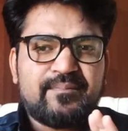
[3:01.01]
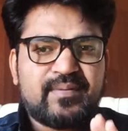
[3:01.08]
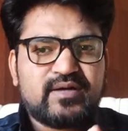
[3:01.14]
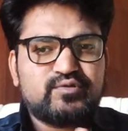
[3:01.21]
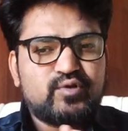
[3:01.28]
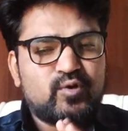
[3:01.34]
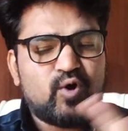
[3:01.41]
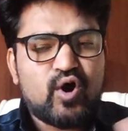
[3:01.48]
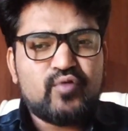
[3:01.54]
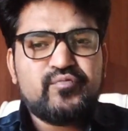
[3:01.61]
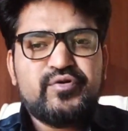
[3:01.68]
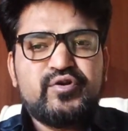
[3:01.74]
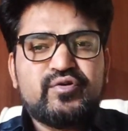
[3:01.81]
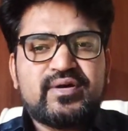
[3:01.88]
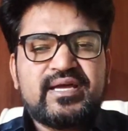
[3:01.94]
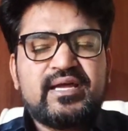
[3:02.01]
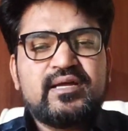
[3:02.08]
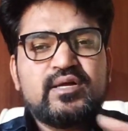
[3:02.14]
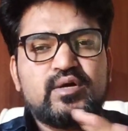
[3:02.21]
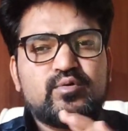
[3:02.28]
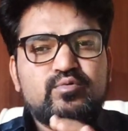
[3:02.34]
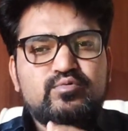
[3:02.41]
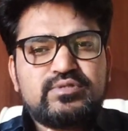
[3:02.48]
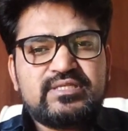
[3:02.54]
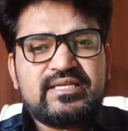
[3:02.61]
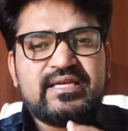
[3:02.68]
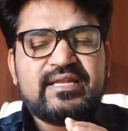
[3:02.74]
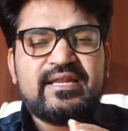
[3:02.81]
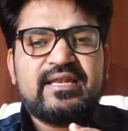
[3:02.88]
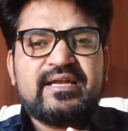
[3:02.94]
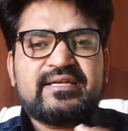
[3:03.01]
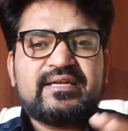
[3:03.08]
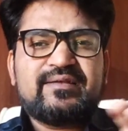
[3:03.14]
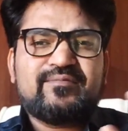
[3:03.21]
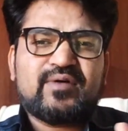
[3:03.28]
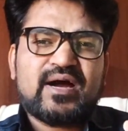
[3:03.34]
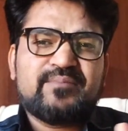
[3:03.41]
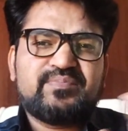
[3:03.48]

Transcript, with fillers: आपका जो लॉन्ग वीडियो है उसी रिलेटेड